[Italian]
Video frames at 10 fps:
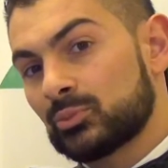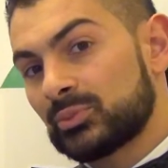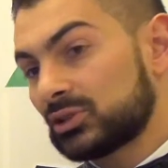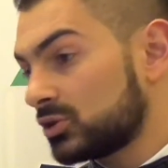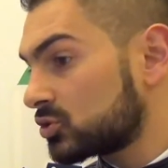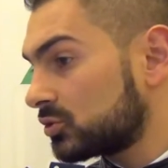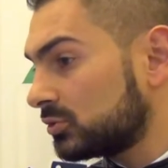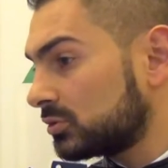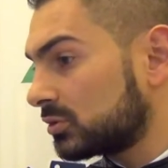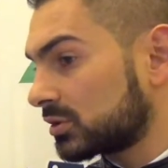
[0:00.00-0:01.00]

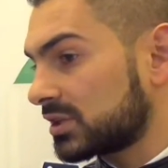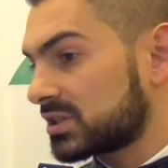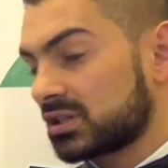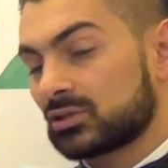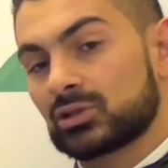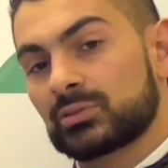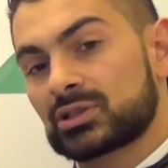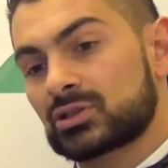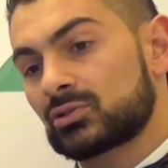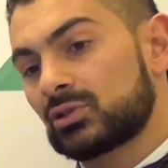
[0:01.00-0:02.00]
Competition organizzata in
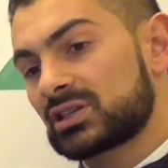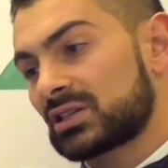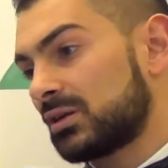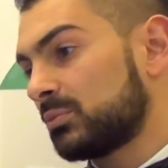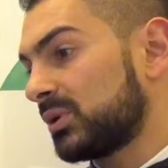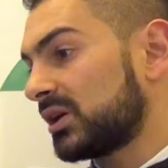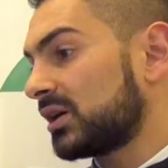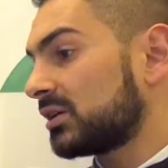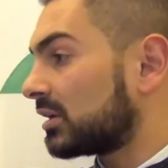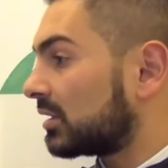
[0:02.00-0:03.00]
collaborazione con la stampa
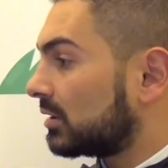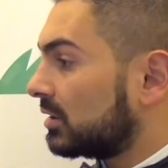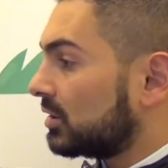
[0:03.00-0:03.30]
e il